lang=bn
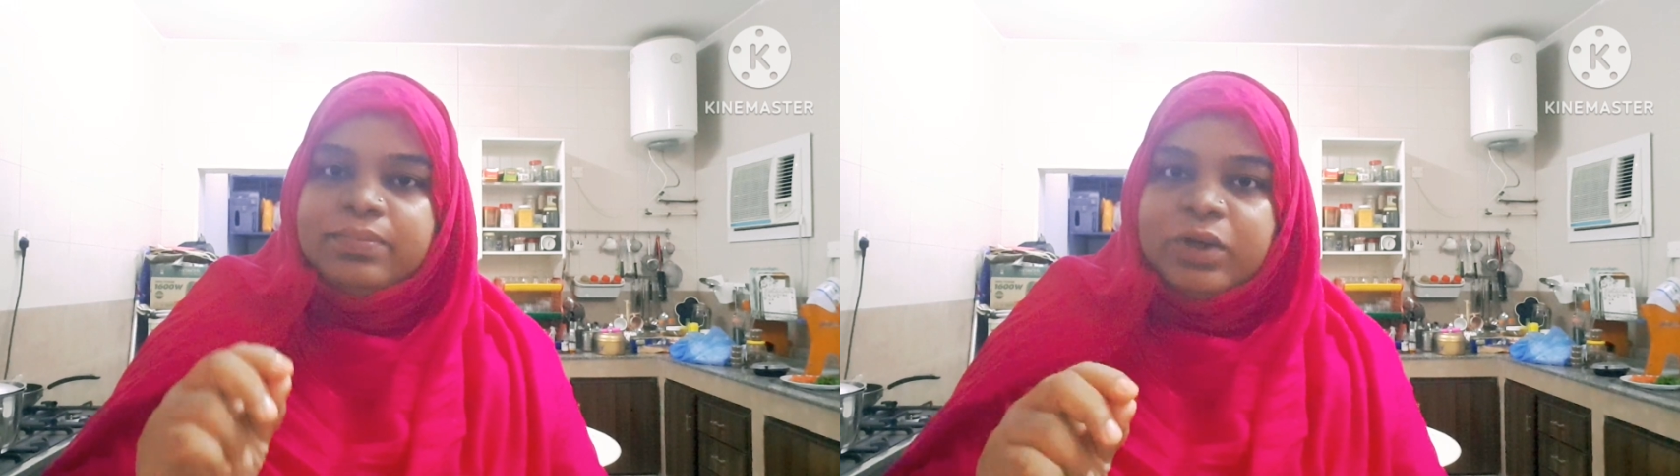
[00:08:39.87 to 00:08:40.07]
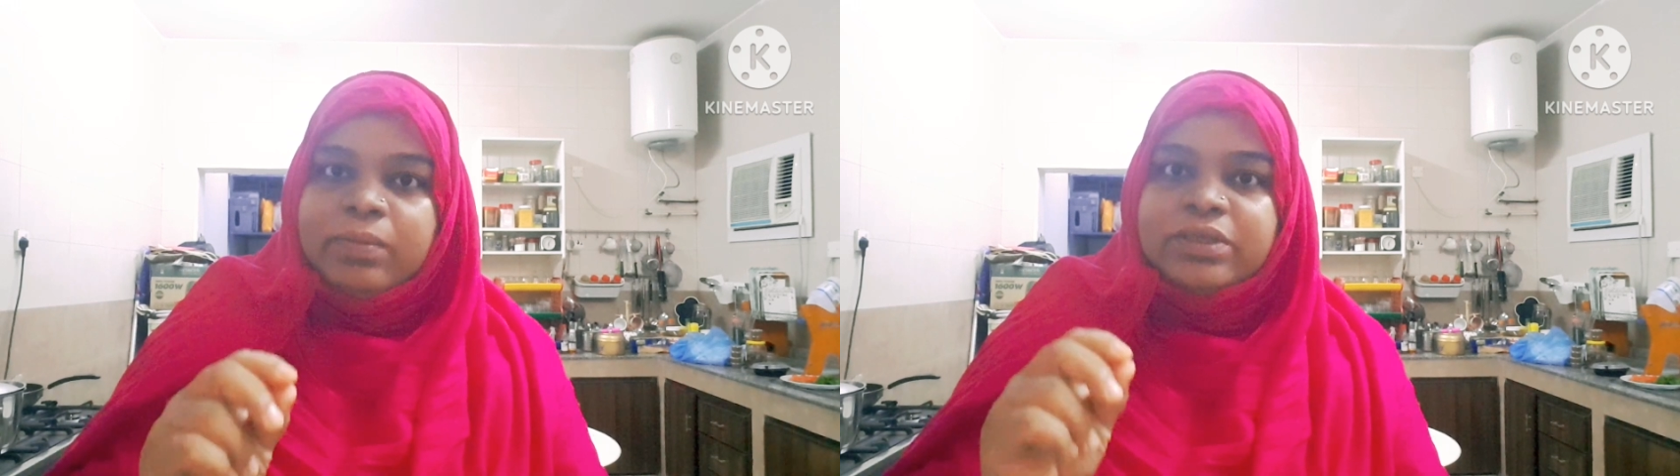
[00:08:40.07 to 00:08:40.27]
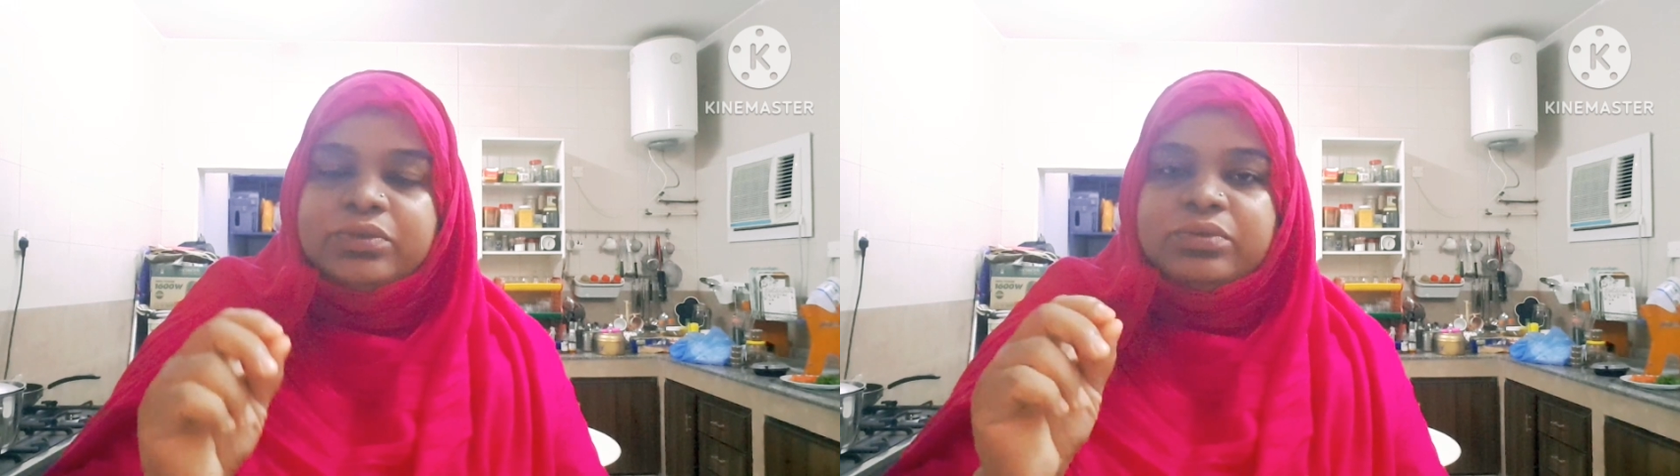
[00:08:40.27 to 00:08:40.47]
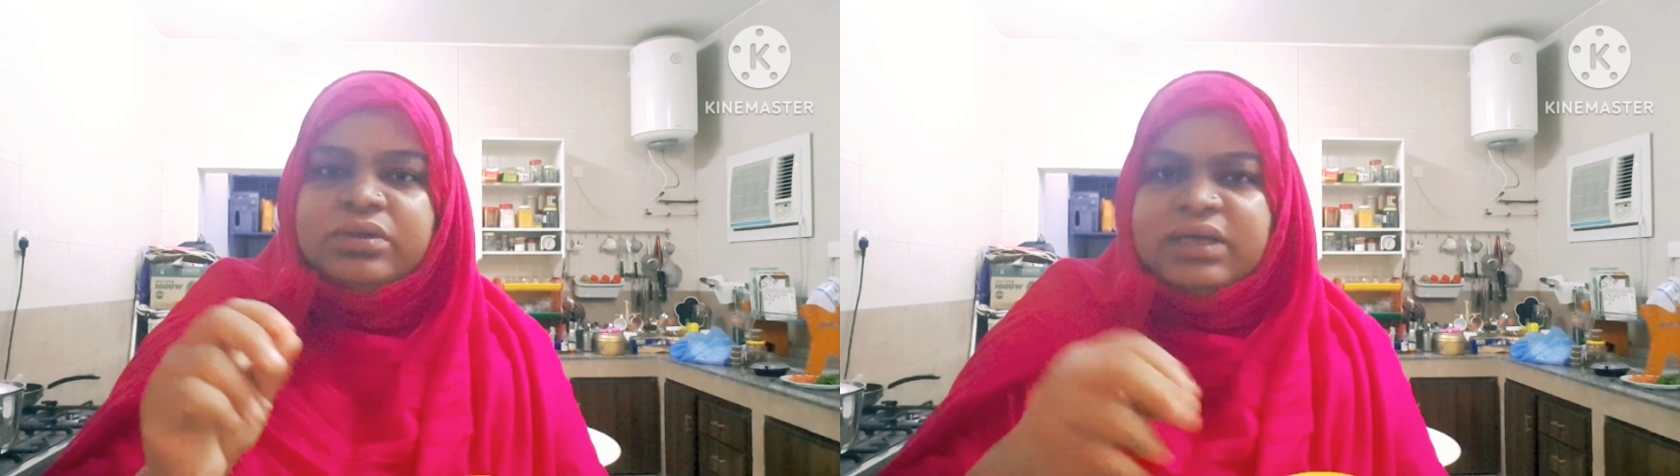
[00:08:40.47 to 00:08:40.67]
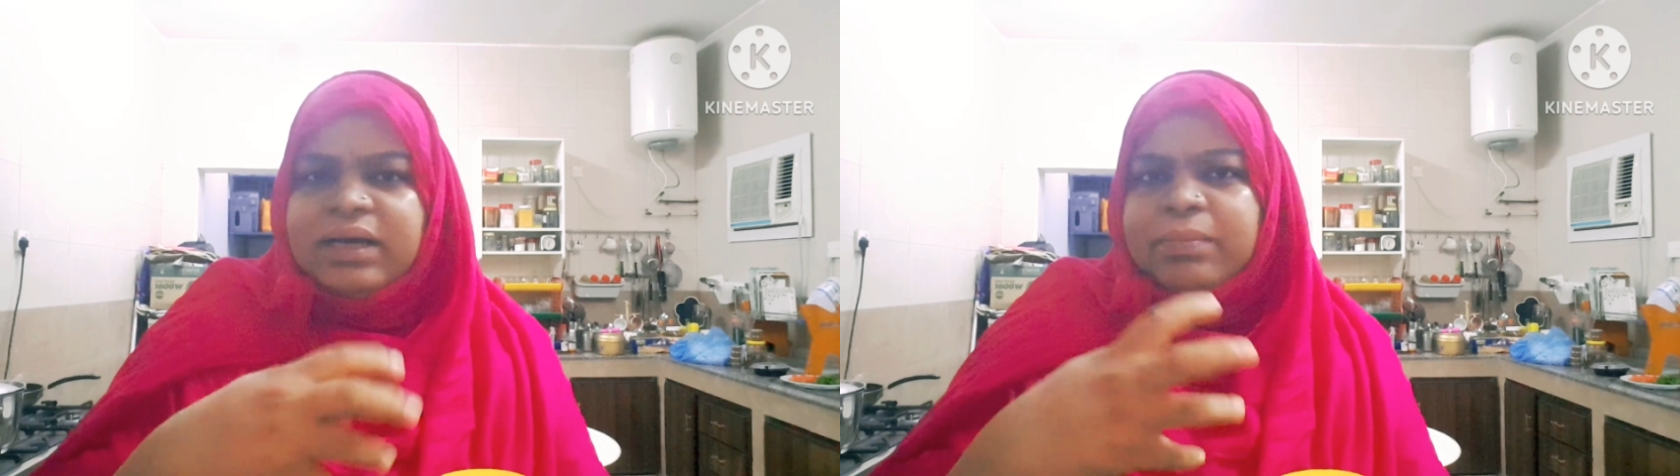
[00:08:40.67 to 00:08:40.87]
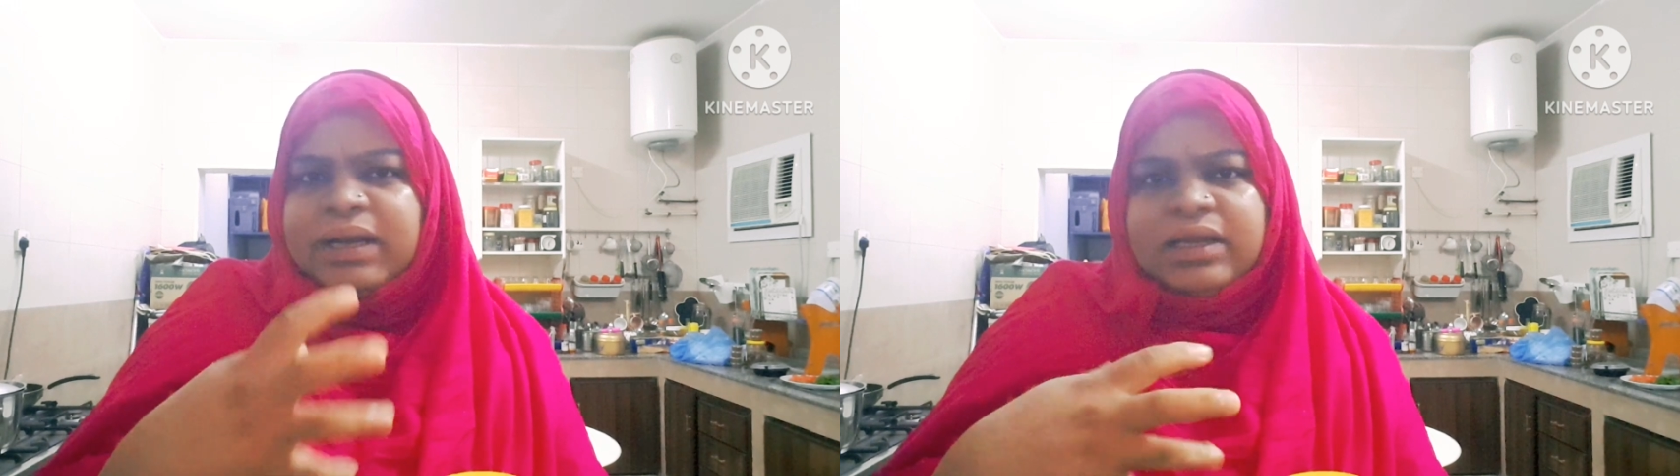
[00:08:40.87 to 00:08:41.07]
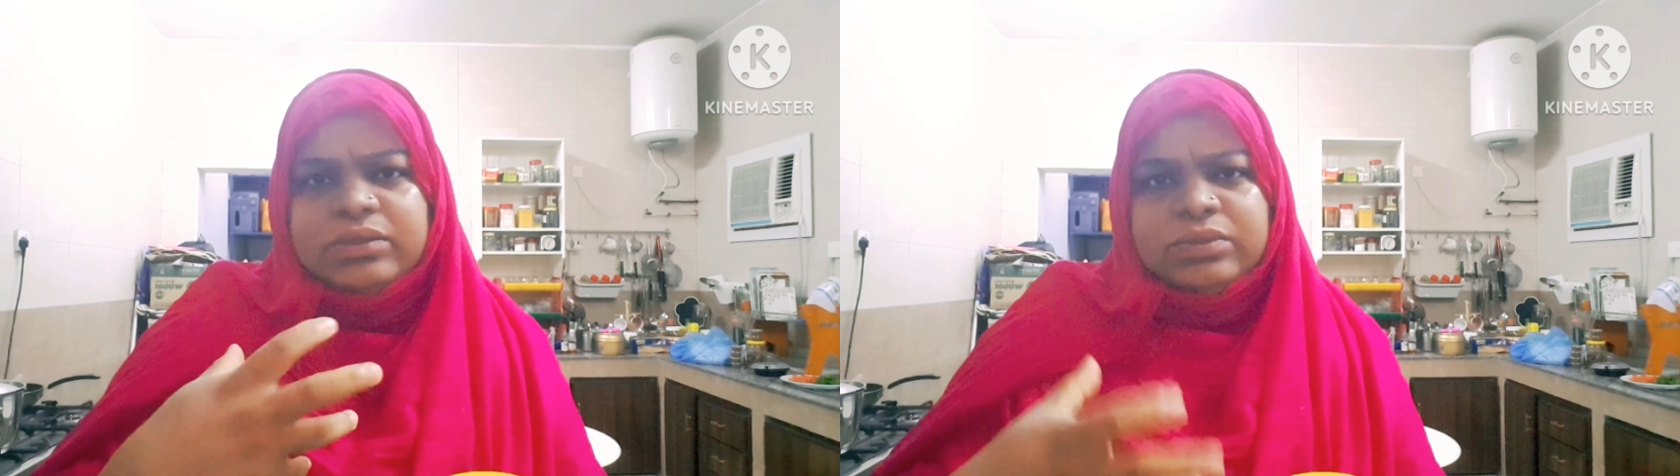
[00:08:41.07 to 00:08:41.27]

টমেটো মানে